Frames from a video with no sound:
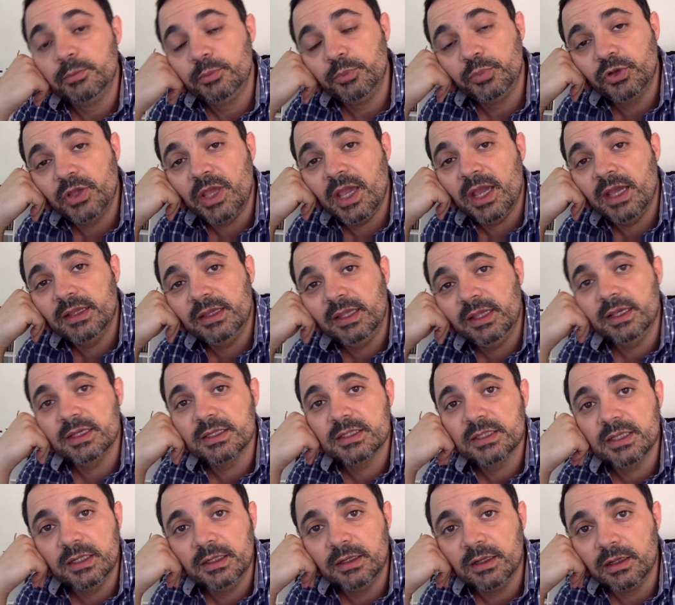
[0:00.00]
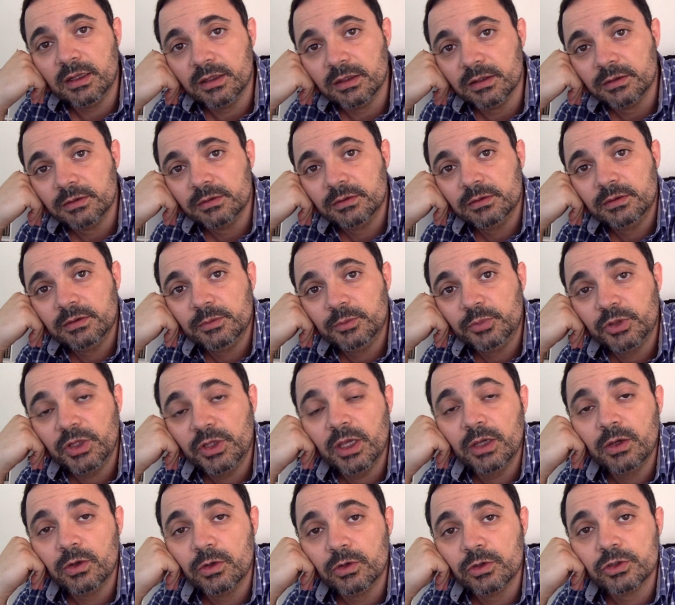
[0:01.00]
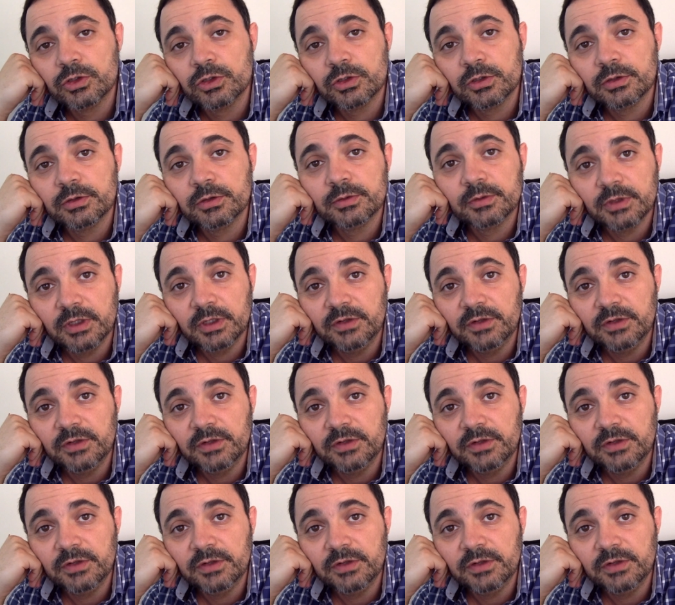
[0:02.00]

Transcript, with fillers: Porquê é que eu tenho esse canal? Porque gosto.